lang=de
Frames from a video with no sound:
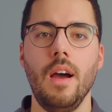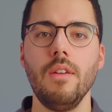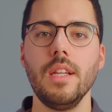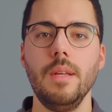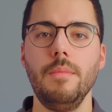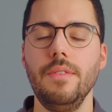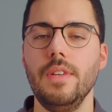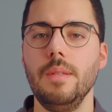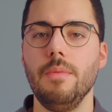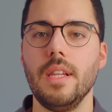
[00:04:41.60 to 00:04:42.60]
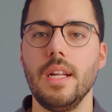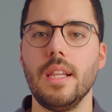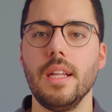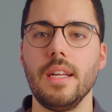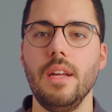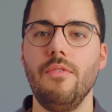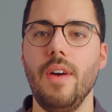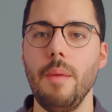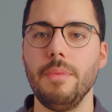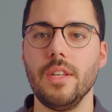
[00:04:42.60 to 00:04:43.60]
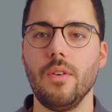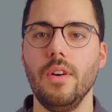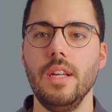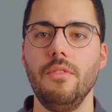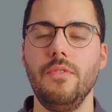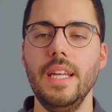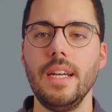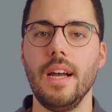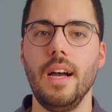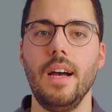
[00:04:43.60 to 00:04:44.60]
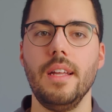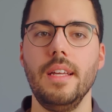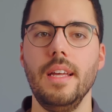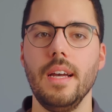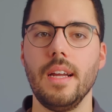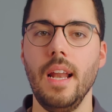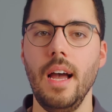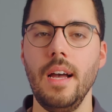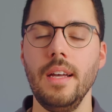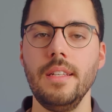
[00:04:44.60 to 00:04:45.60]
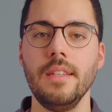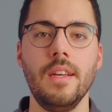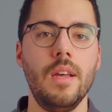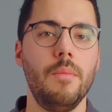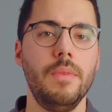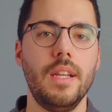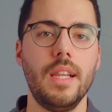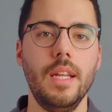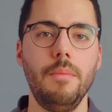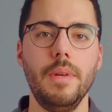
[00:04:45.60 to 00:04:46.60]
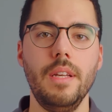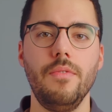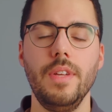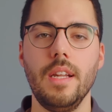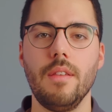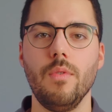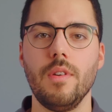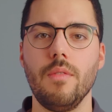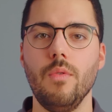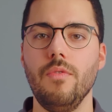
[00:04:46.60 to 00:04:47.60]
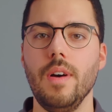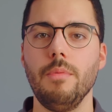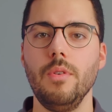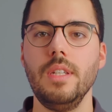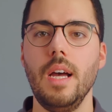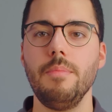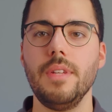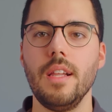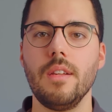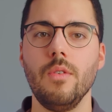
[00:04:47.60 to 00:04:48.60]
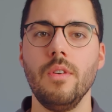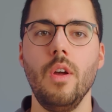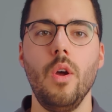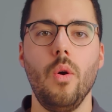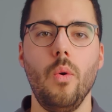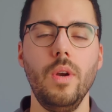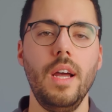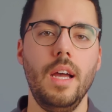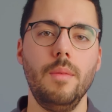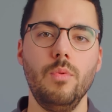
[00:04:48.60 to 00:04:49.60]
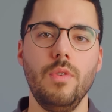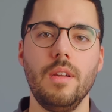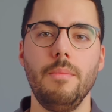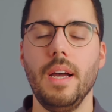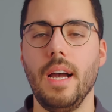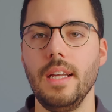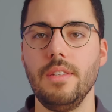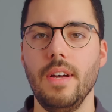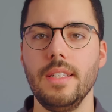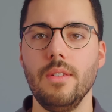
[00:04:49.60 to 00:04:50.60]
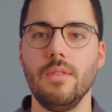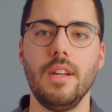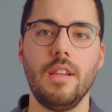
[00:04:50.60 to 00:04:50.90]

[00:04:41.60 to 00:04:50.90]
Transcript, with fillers: Außerdem liefert die Board 6-Serie farbgetreue 4K HDR-Klarheit mit 10-Bit 422 Farbunterabtastung ohne Einbußen bei Reichweite oder